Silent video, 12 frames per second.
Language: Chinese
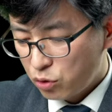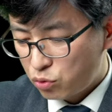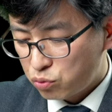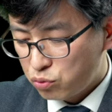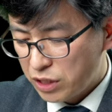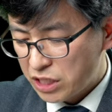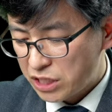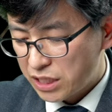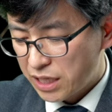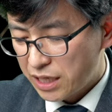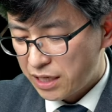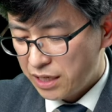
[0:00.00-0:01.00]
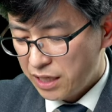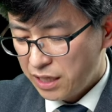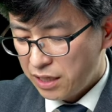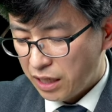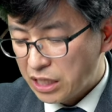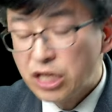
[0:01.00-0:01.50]
要读那些
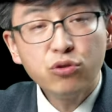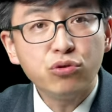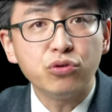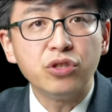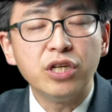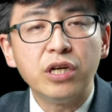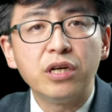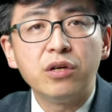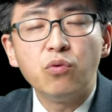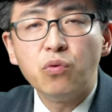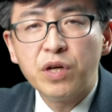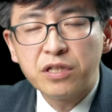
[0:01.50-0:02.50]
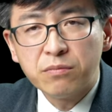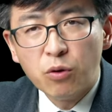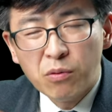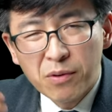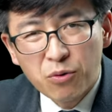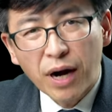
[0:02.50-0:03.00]
应许的，为什么？
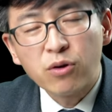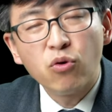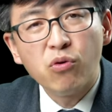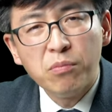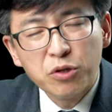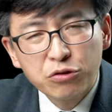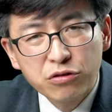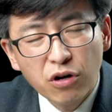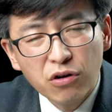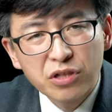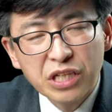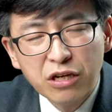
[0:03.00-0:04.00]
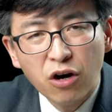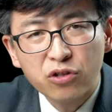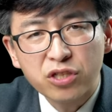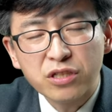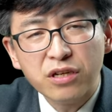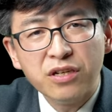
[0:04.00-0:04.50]
我们软弱，我们需要依靠
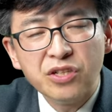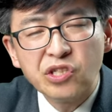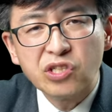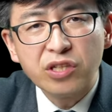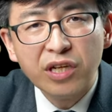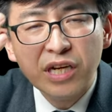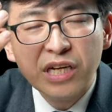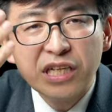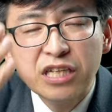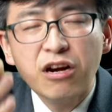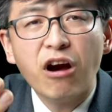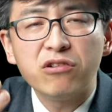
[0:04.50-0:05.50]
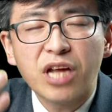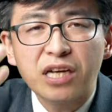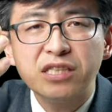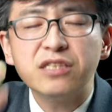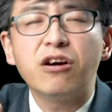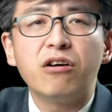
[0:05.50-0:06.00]
神的恩赐，依靠他，
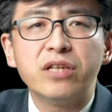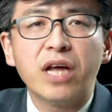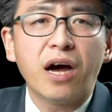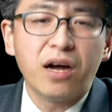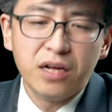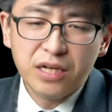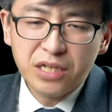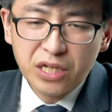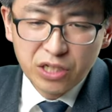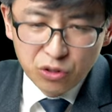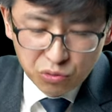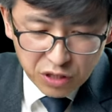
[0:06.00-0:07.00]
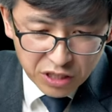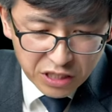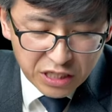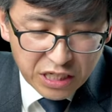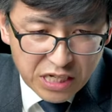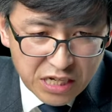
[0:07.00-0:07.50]
信靠他，用他的
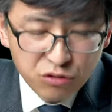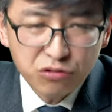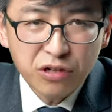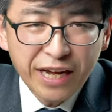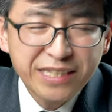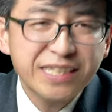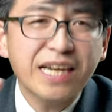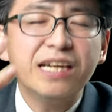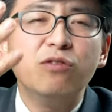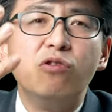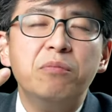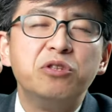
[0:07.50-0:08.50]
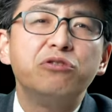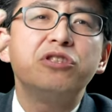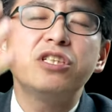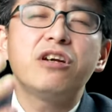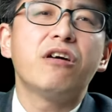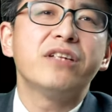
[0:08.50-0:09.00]
应许来建立我们，去
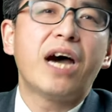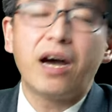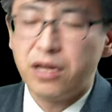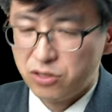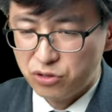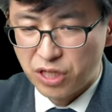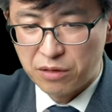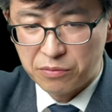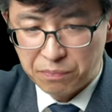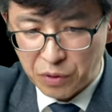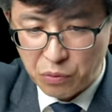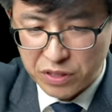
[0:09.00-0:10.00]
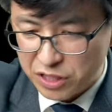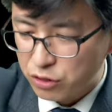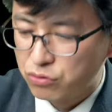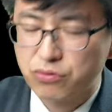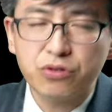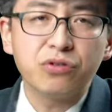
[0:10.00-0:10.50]
信靠他，就像本文结
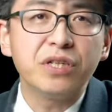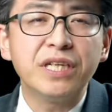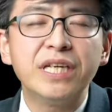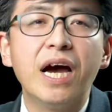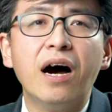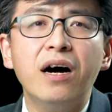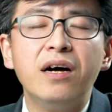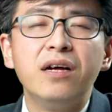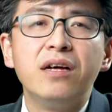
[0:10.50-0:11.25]
束的时候一样。